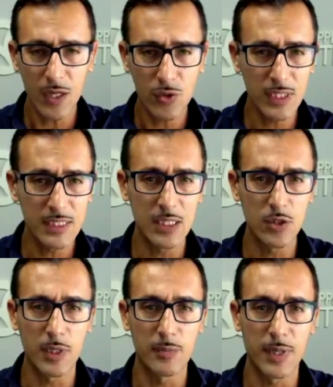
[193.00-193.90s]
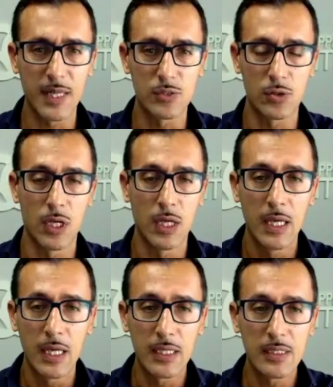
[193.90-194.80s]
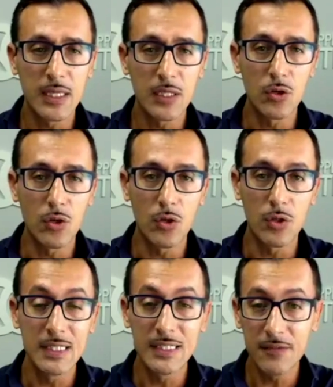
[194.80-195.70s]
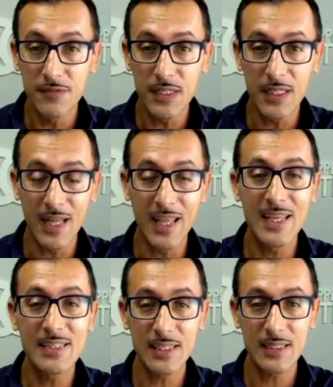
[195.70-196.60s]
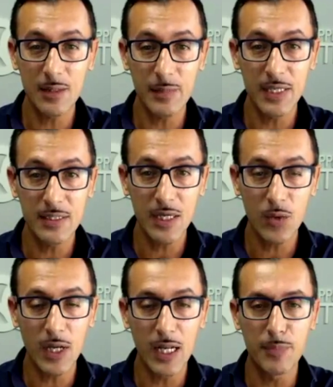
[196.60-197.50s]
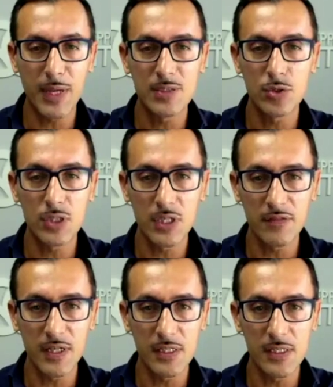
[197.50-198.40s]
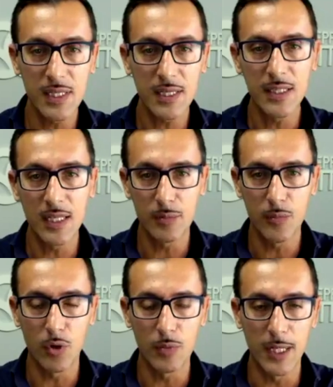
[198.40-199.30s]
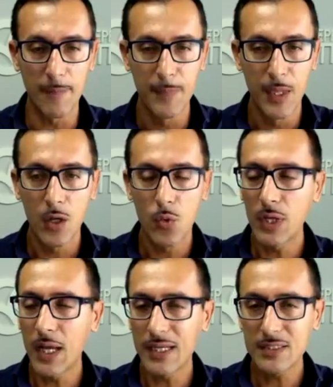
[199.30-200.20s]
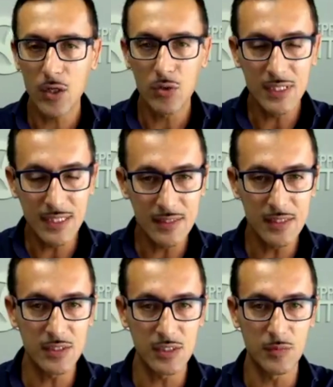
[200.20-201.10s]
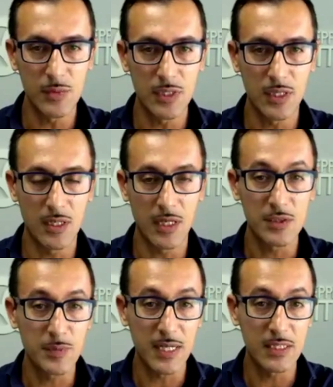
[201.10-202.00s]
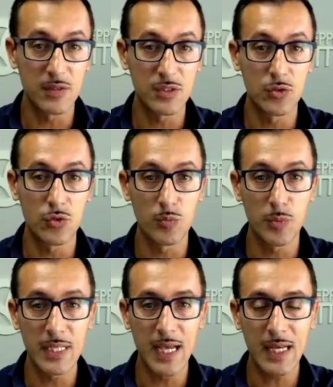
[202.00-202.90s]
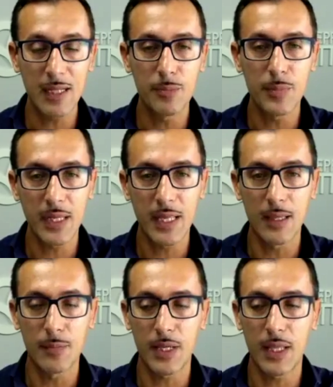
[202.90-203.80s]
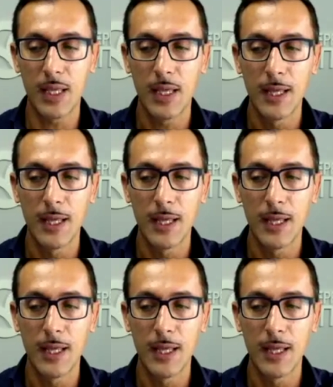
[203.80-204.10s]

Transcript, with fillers: cosa intendo per il prezzo? Intendo il definire esattamente qual è il prezzo di rivendita dell'immobile. Qui cascano tantissimi eh, aspiranti investitori immobiliari perché? perché